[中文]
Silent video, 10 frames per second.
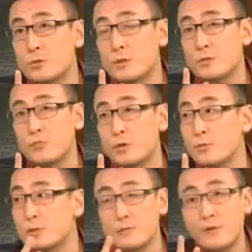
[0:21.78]
我就觉得我
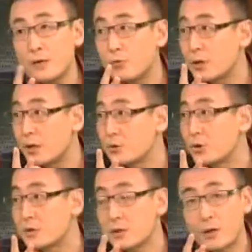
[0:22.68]
都是个外国人
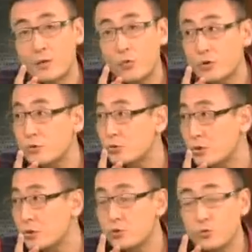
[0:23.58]
了，算是哈，我都
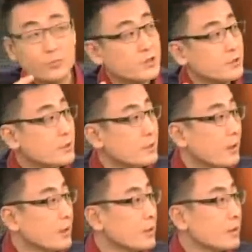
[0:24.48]
觉得触目惊心呢。